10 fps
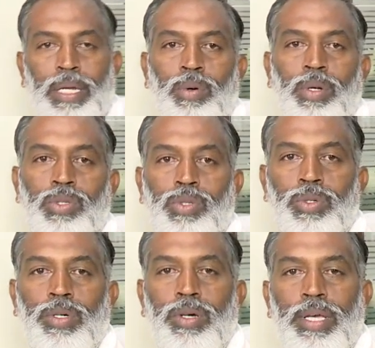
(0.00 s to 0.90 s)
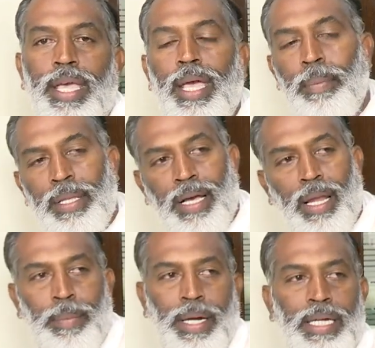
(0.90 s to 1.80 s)
పార్టీ ఉండొచ్చు ఏ
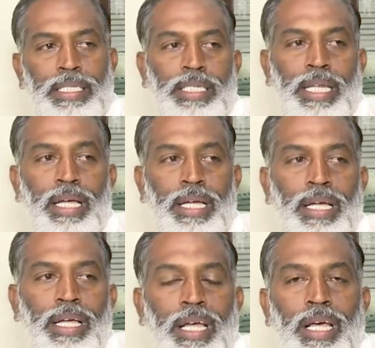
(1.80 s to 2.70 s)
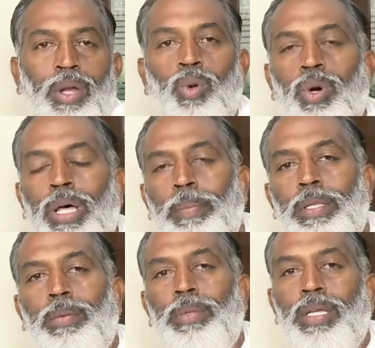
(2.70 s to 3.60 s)
పథకాలు ప్రకటించినా నూట
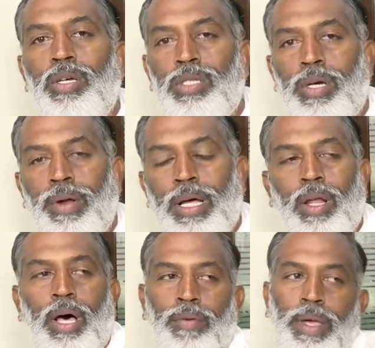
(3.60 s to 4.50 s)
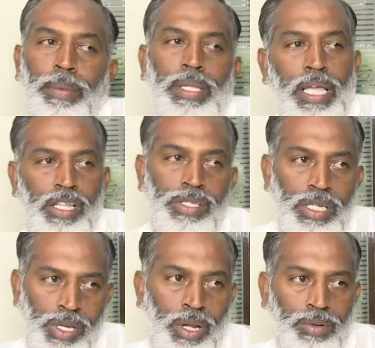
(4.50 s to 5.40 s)
పంతొమ్మిది నియోజకవర్గాలు అరవై మంది
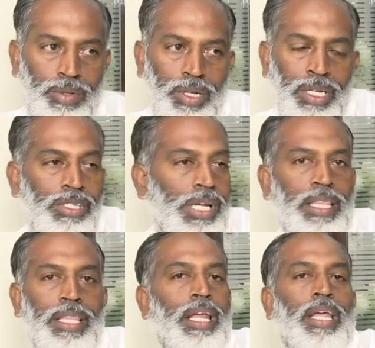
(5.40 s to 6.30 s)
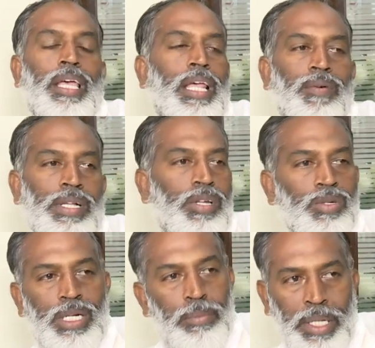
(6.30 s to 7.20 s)
గెలిస్తే చాలు షాద్నార్గా గెలవాల్సిన
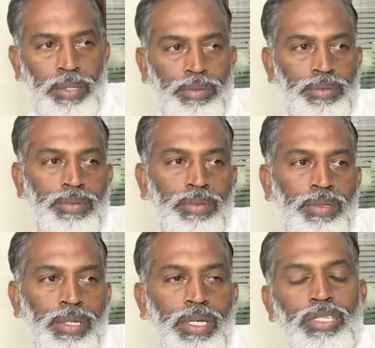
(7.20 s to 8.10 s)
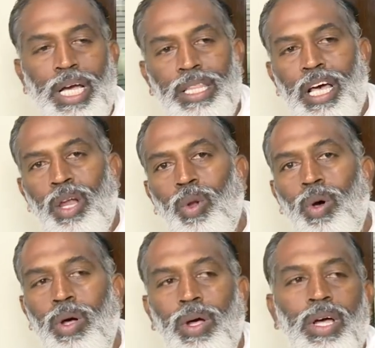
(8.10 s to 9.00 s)
అవసరం లేదు
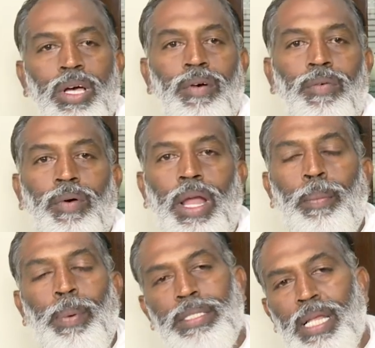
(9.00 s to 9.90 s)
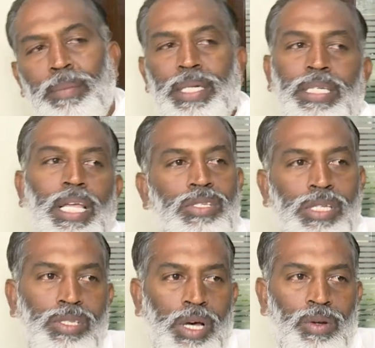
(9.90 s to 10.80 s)
షాద్నార్లో వాళ్ళ ప్రజల మనిషి
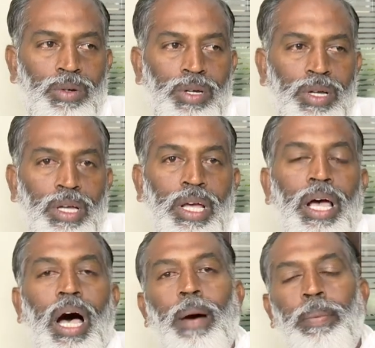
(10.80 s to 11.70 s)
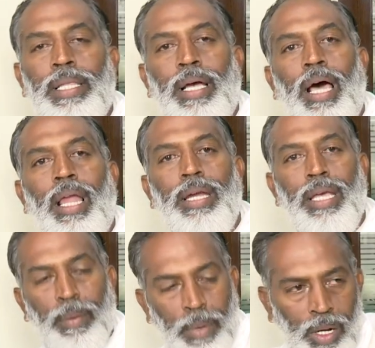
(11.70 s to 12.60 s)
గెలిస్తే చాలు ఆ
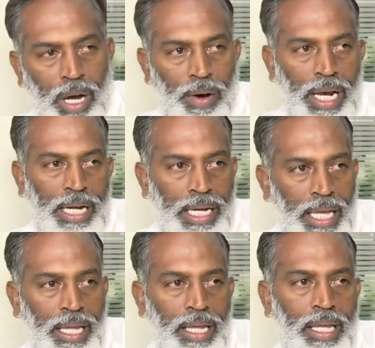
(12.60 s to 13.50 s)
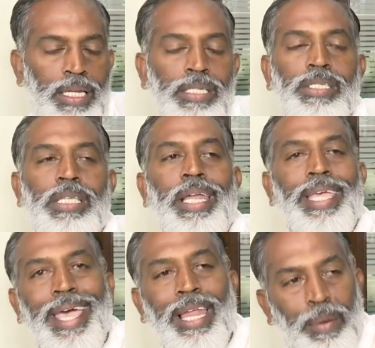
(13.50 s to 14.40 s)
పథకాలన్నీ అమలు కావాలంటే
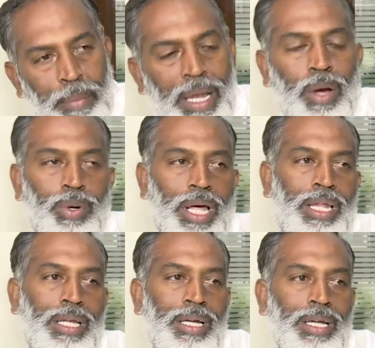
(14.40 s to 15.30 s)
సరి అయిన ఎమ్మెల్యే ఉండాలి